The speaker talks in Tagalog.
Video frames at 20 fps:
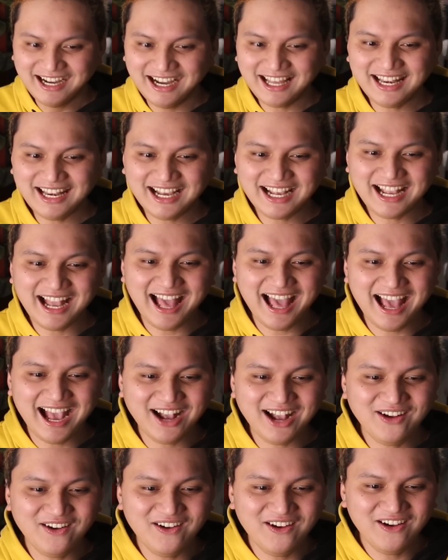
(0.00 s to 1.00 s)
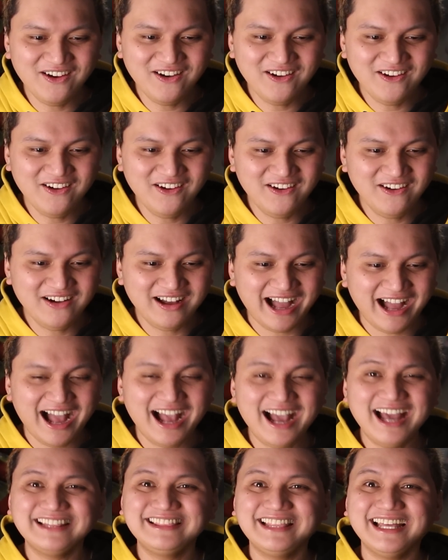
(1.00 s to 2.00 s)
Talaga ako!
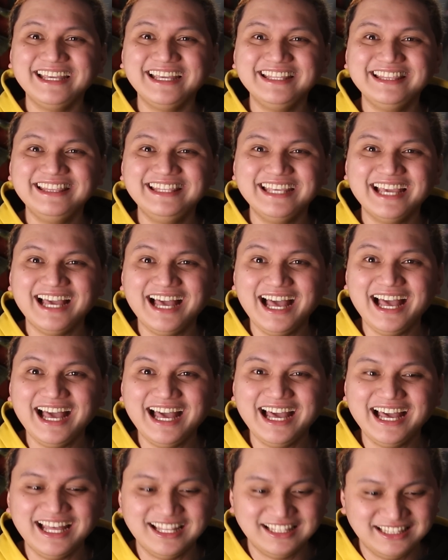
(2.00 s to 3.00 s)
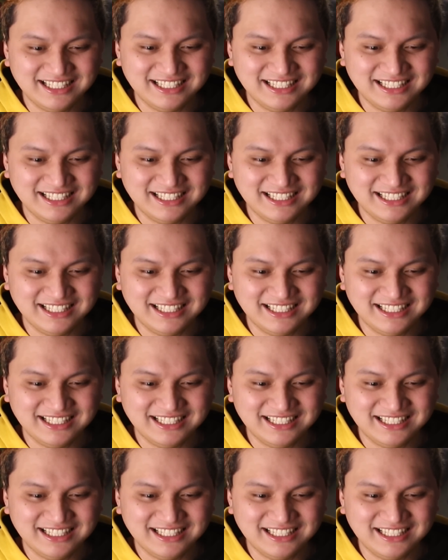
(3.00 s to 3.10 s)
Kakatain yan!